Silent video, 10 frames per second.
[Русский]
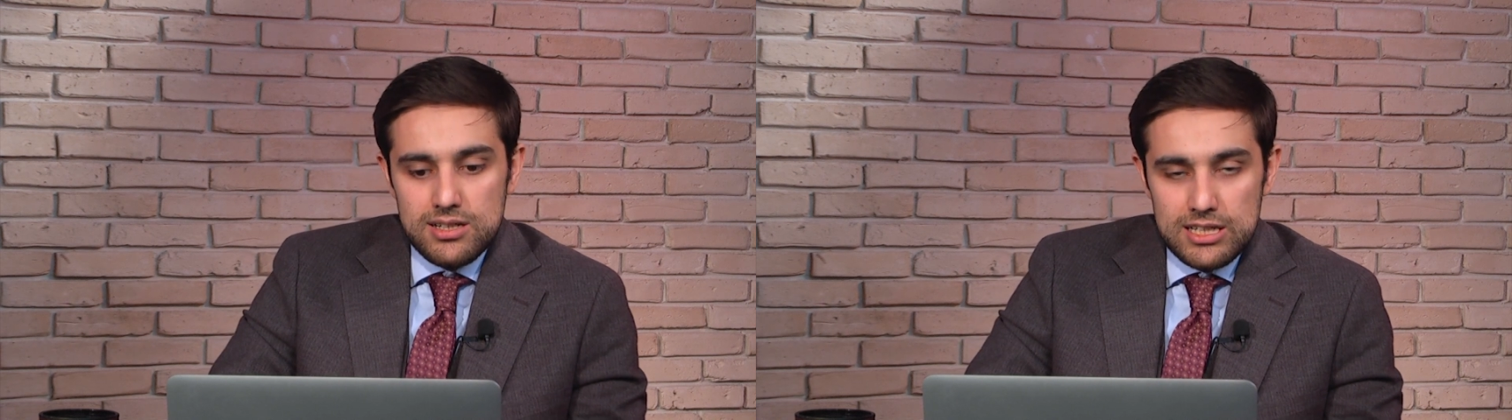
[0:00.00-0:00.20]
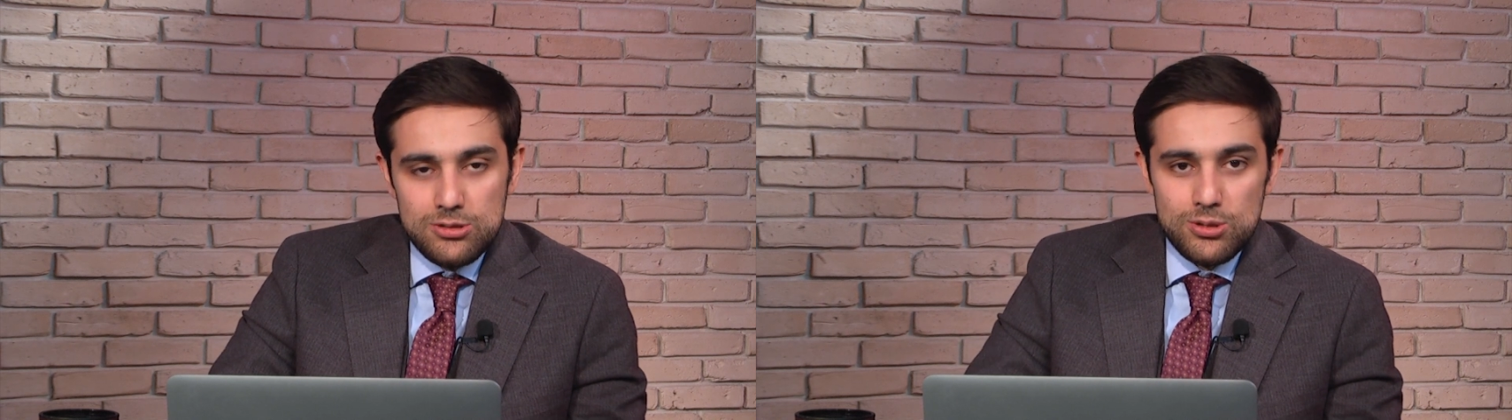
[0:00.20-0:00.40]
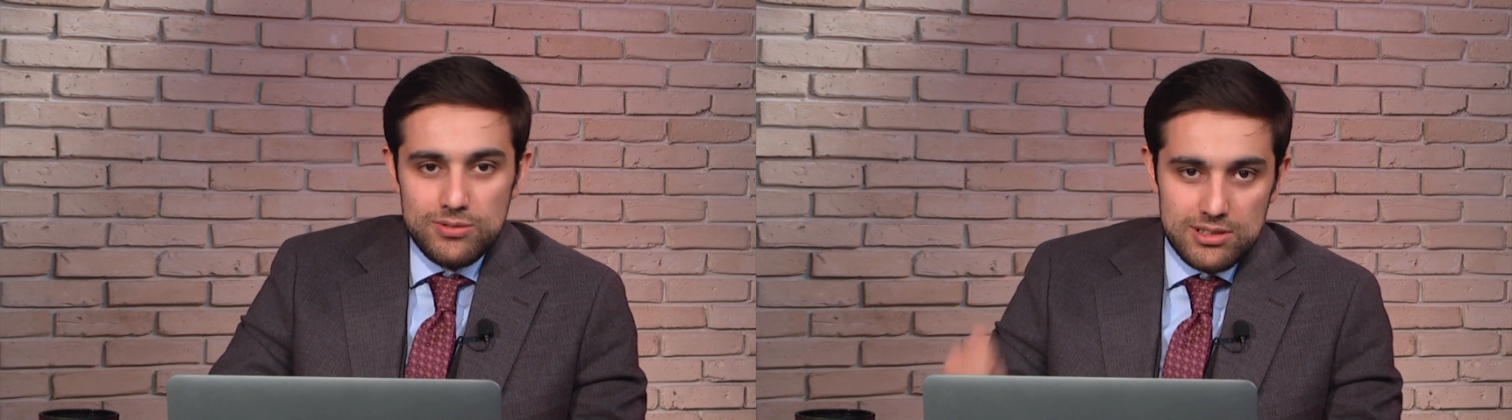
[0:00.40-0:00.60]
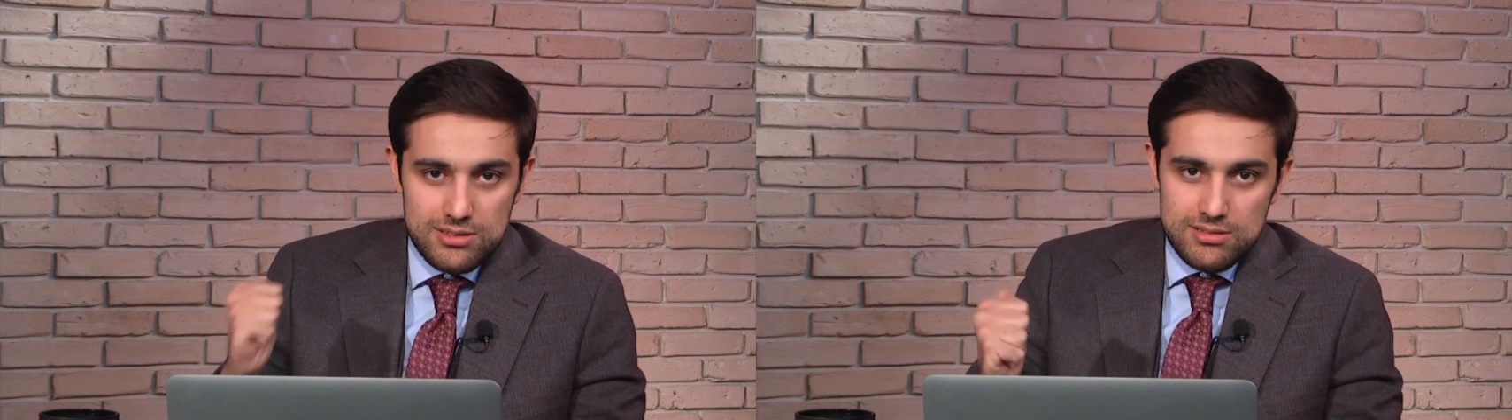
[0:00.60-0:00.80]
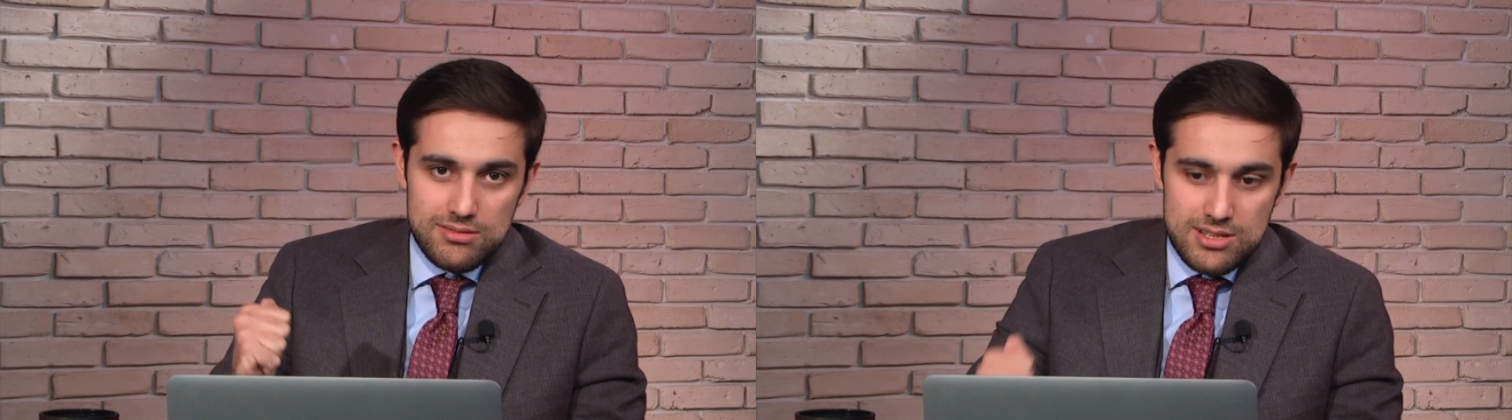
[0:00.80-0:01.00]
готовит
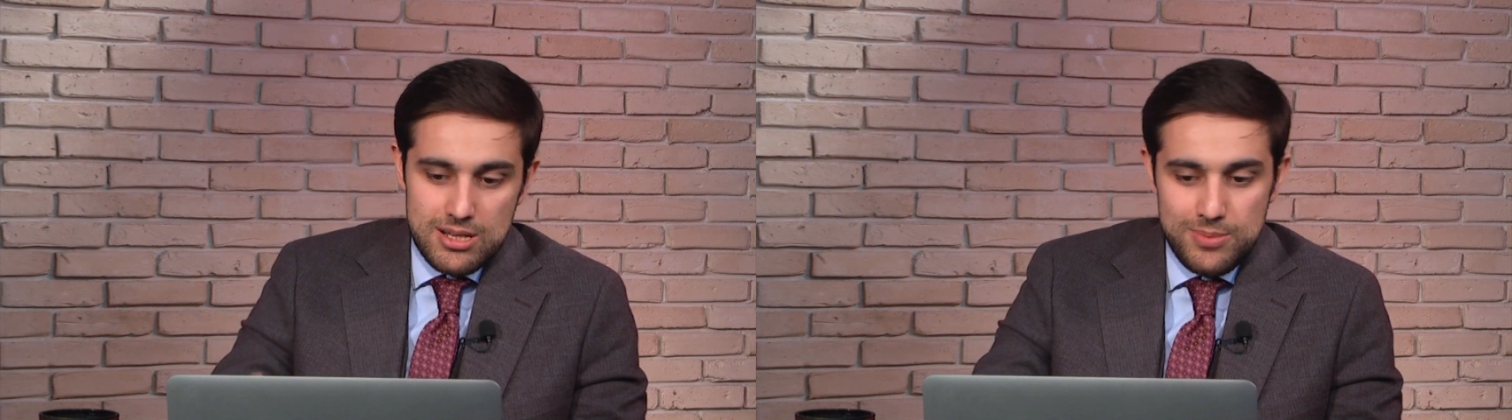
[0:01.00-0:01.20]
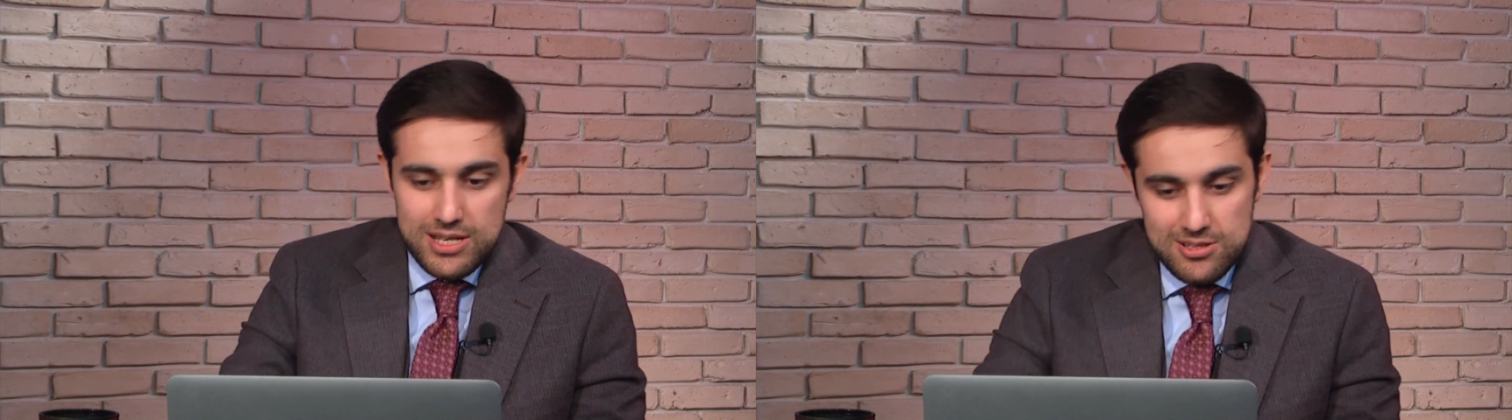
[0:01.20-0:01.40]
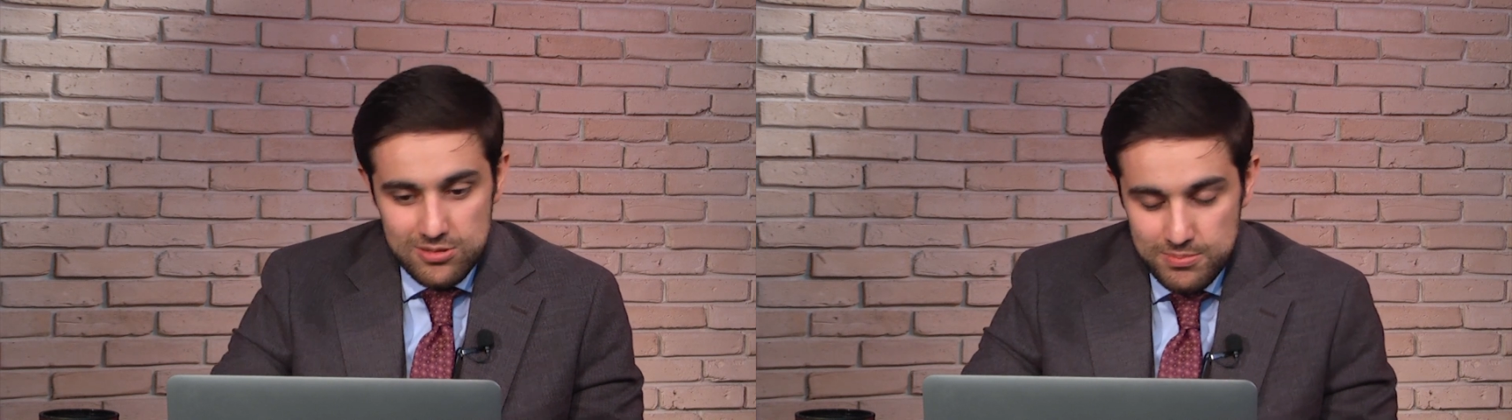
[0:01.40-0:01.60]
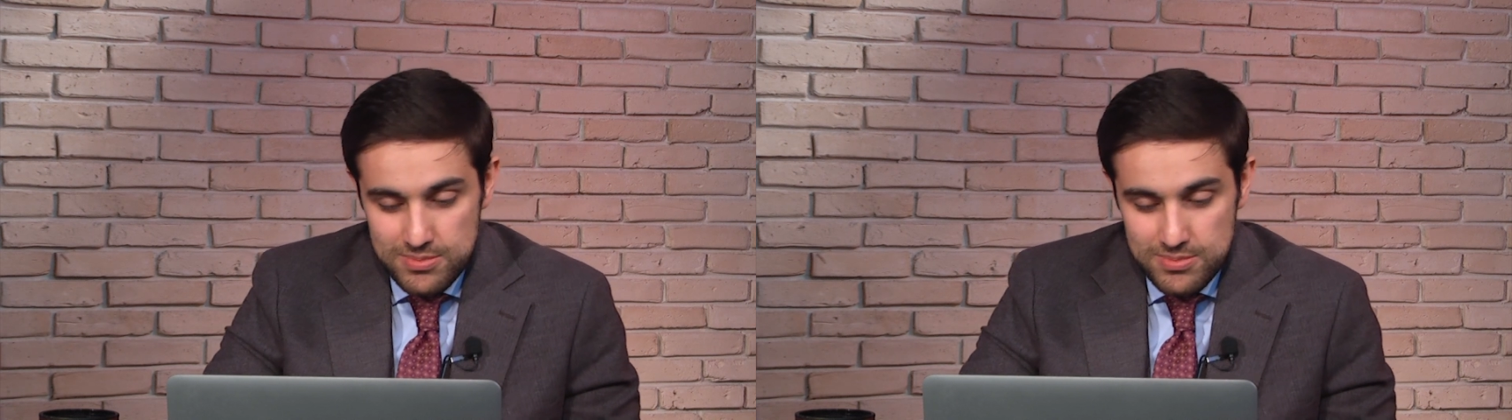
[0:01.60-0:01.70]
э, за, пазу,